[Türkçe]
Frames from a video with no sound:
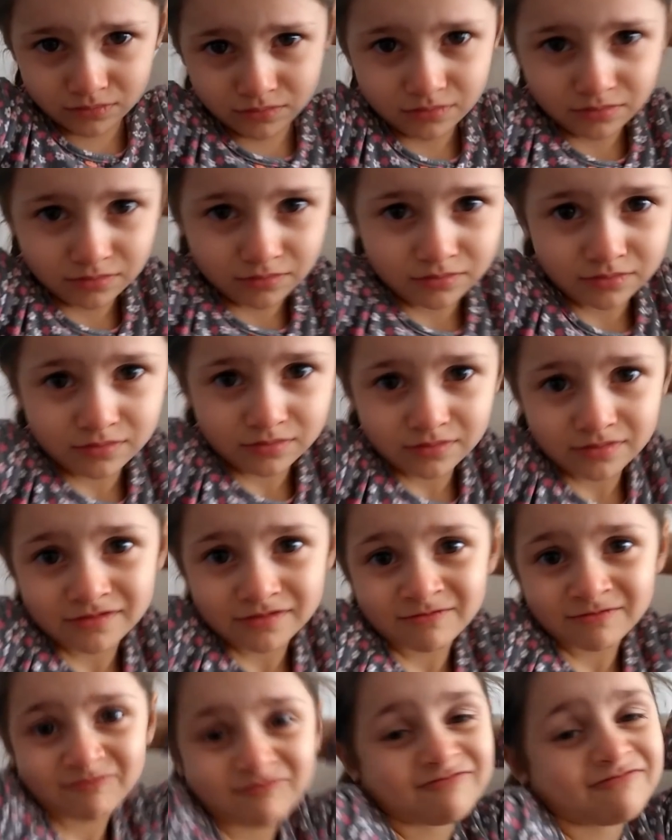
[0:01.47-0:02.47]
Ama onun
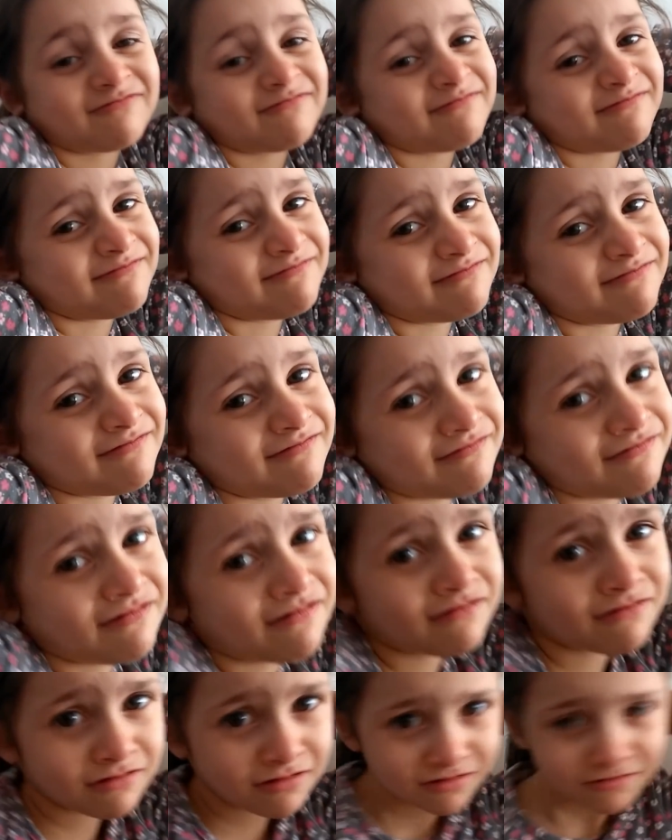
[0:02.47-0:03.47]
bitmesi lazım
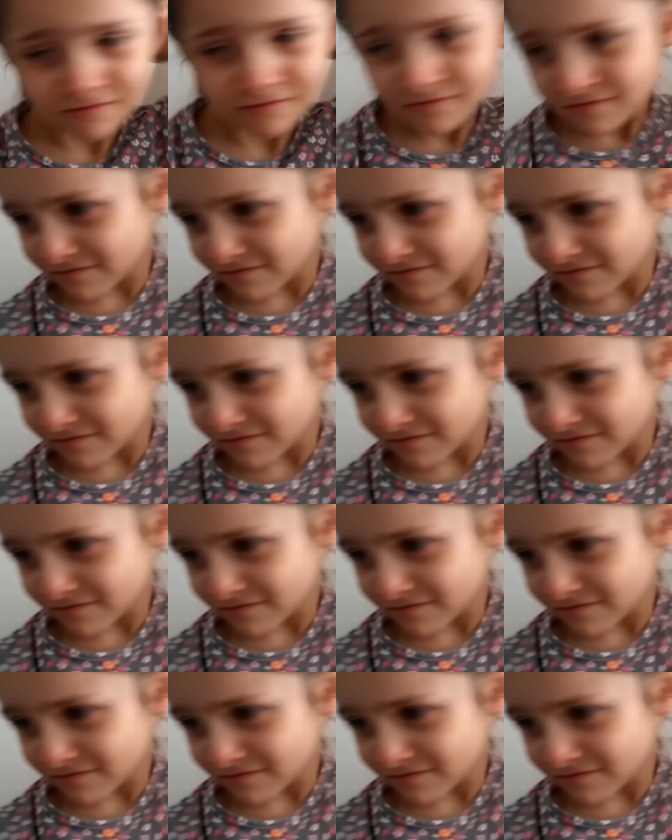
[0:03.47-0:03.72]
anneciğim.